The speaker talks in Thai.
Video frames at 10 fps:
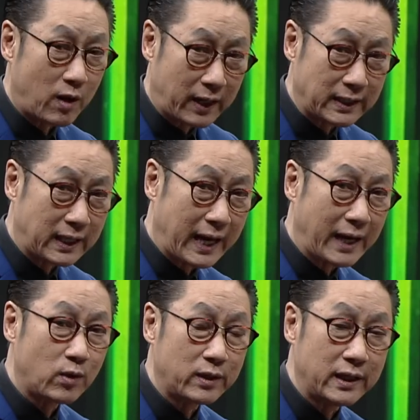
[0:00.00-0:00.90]
มีต่อกันกับห
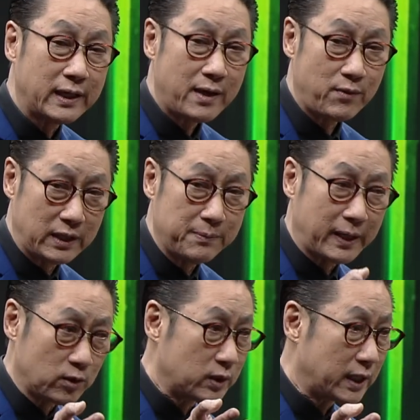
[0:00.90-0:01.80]
ลานคนนี้นะวันนี้
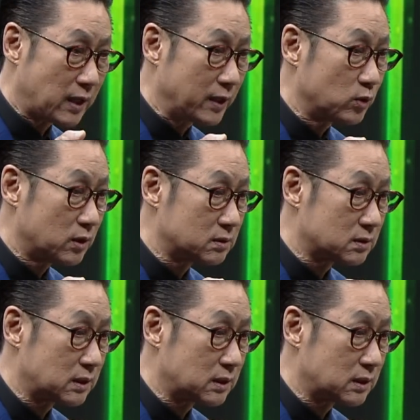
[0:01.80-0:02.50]
มาอยู่เนี่ยอายุต้อ